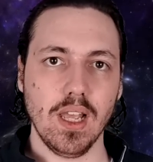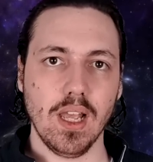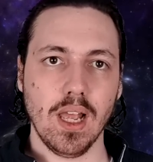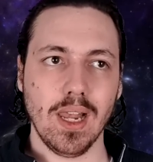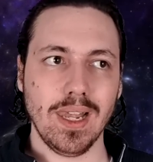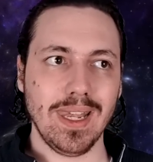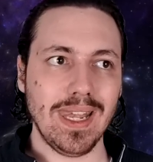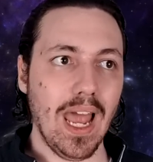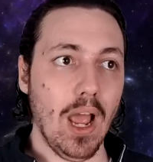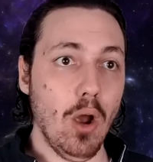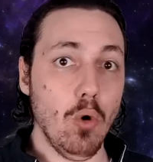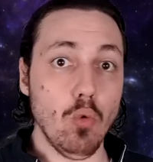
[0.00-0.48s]

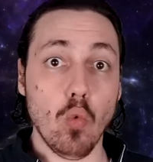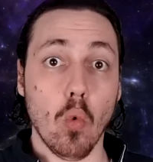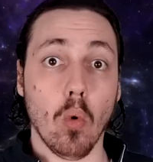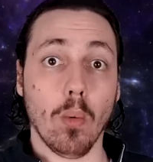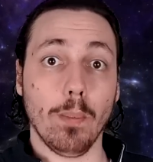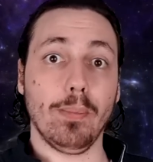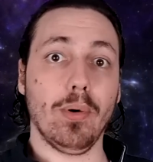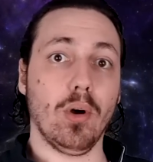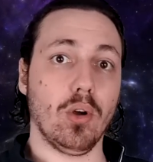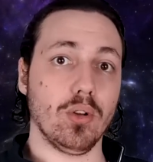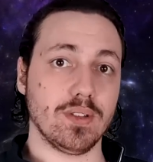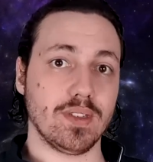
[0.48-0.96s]
Là où on
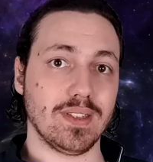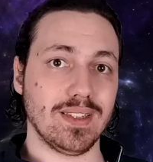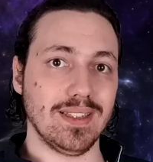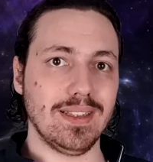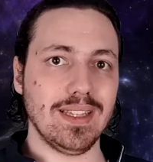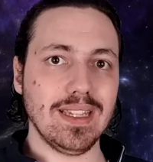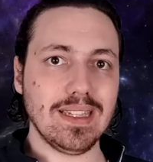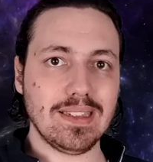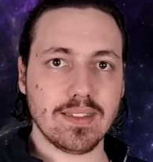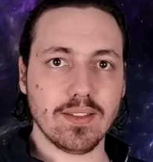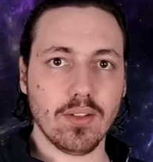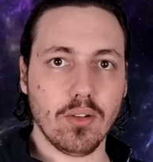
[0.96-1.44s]
pense
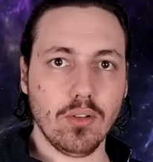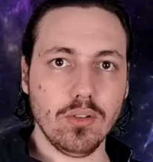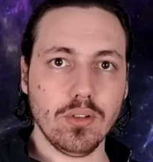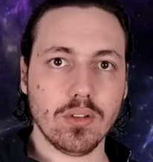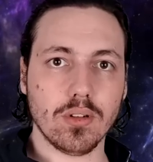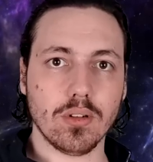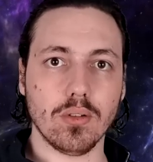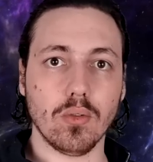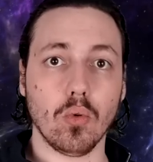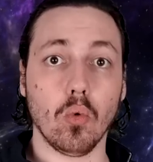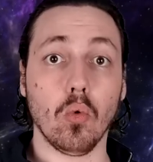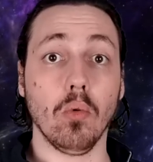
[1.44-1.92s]

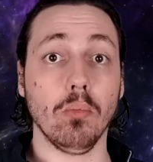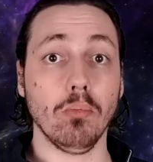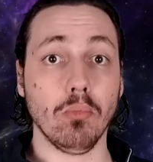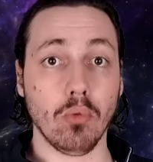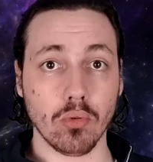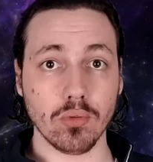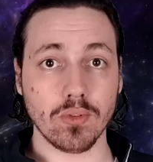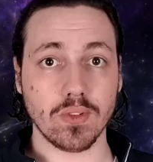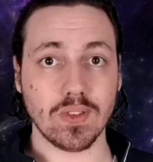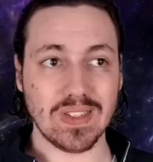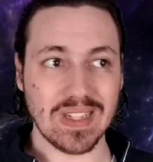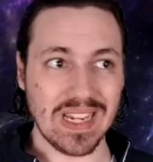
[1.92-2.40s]
descendre, on
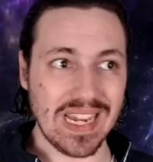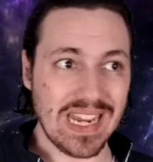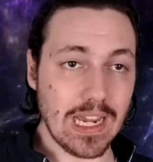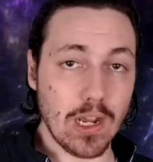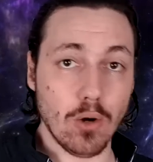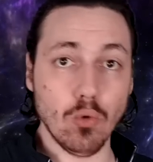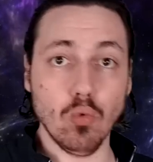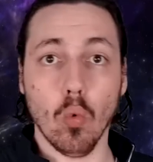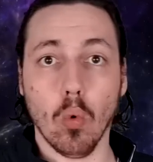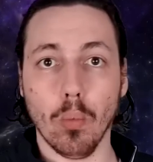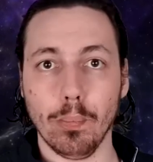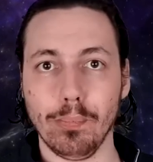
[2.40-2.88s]
monte, et là
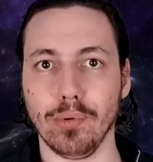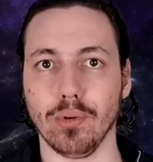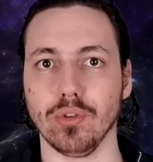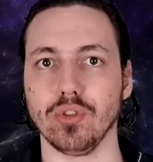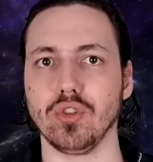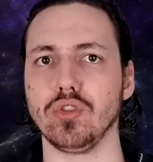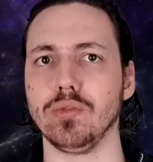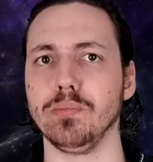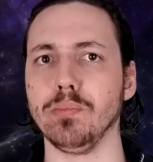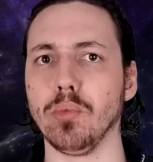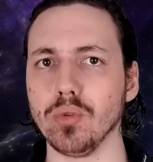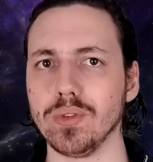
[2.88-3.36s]
où on
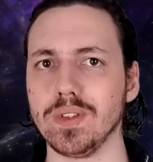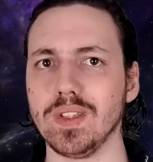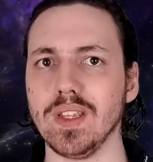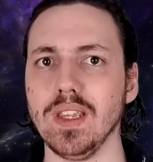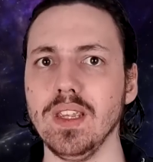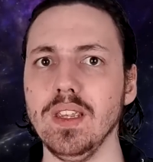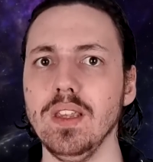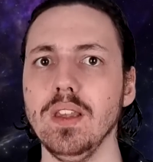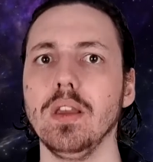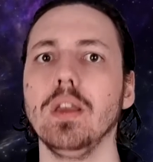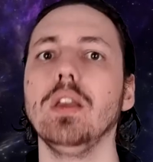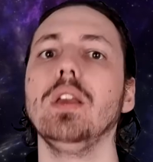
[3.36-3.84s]
pense
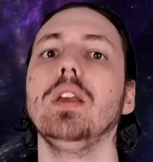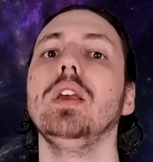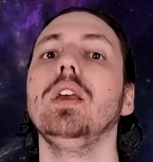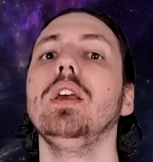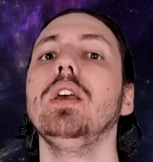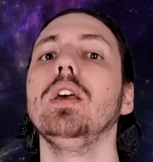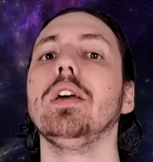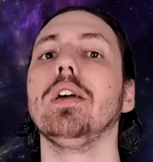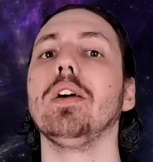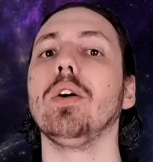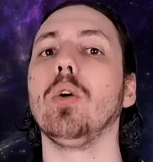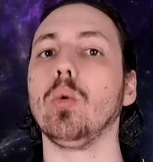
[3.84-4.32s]
monter,
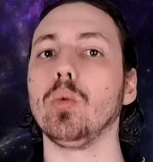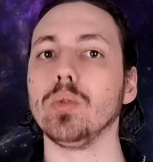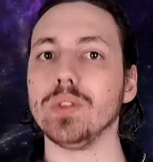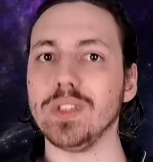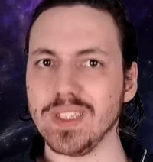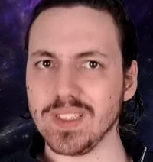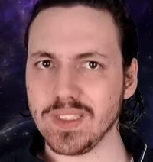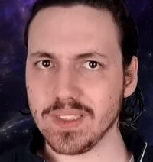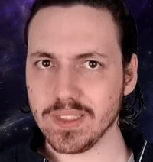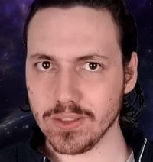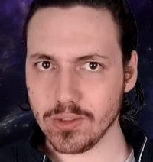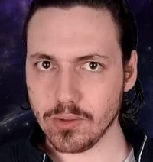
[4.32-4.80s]
on
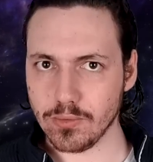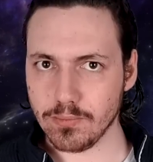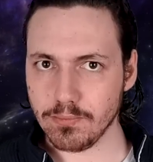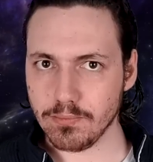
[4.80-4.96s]
descend.